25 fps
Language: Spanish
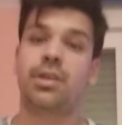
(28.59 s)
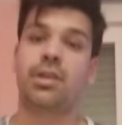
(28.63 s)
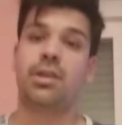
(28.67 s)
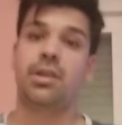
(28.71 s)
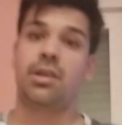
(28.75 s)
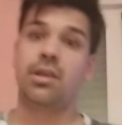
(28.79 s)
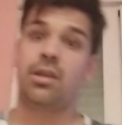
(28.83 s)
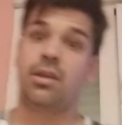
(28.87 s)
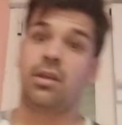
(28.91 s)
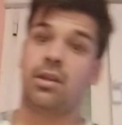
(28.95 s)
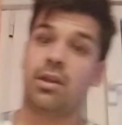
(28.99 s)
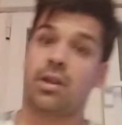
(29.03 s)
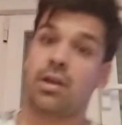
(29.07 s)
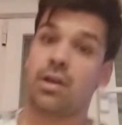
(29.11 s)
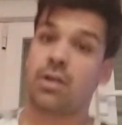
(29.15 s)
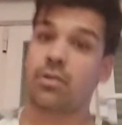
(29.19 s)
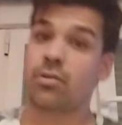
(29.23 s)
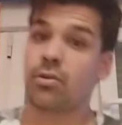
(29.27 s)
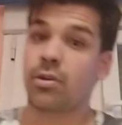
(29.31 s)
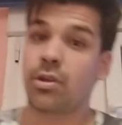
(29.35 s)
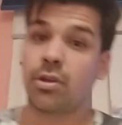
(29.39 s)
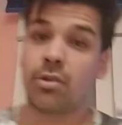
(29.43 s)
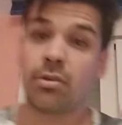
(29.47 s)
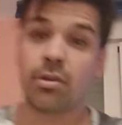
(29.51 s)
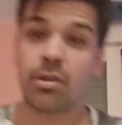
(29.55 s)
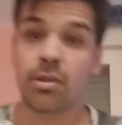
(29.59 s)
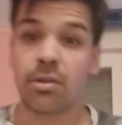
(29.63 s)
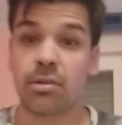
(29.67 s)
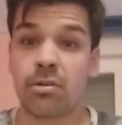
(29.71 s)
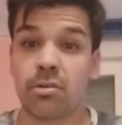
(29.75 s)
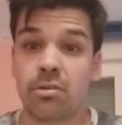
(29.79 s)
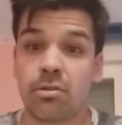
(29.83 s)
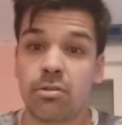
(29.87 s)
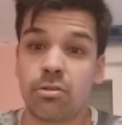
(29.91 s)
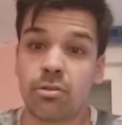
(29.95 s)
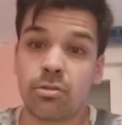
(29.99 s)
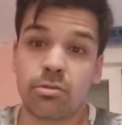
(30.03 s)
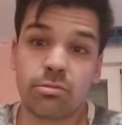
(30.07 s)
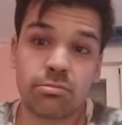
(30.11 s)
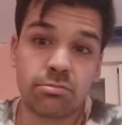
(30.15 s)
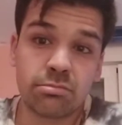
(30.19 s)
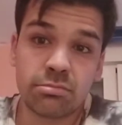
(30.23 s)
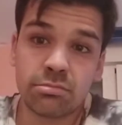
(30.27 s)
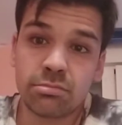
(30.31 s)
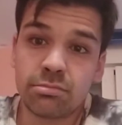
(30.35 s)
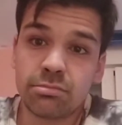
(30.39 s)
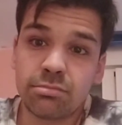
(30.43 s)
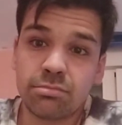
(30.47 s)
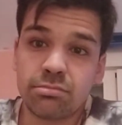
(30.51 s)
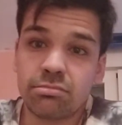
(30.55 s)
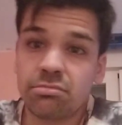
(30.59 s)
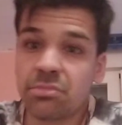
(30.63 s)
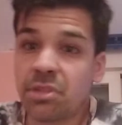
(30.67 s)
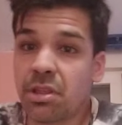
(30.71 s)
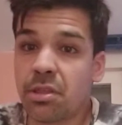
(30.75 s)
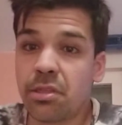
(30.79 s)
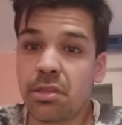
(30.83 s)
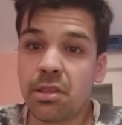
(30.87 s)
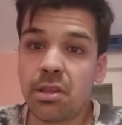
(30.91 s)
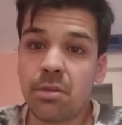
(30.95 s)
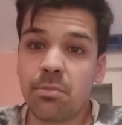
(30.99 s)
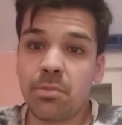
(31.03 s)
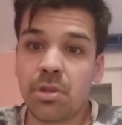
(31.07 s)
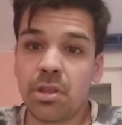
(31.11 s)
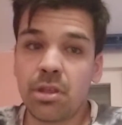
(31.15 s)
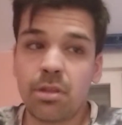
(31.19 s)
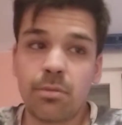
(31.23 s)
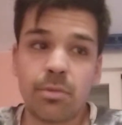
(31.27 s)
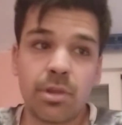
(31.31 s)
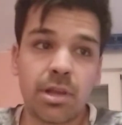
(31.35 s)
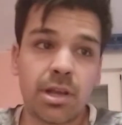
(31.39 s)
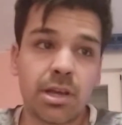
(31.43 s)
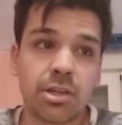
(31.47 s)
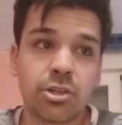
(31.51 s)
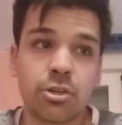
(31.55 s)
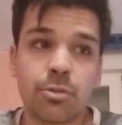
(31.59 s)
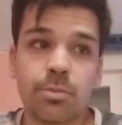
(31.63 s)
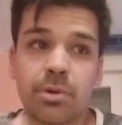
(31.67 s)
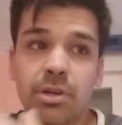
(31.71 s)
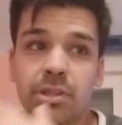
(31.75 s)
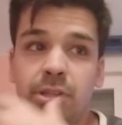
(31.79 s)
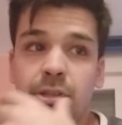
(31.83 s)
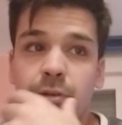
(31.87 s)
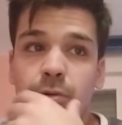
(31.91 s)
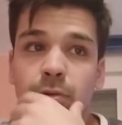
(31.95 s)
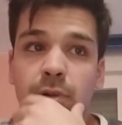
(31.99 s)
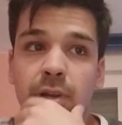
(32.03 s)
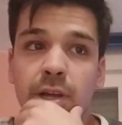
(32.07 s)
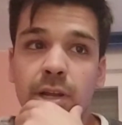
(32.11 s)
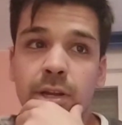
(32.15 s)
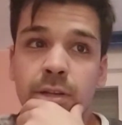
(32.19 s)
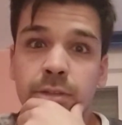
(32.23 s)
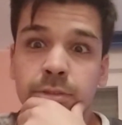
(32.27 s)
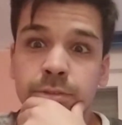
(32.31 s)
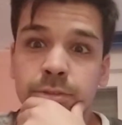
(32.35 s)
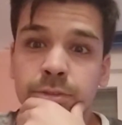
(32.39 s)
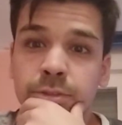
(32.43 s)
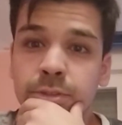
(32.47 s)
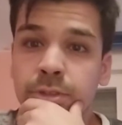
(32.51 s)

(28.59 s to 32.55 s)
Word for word: y nada, os quiero decir mi, mi caso particular.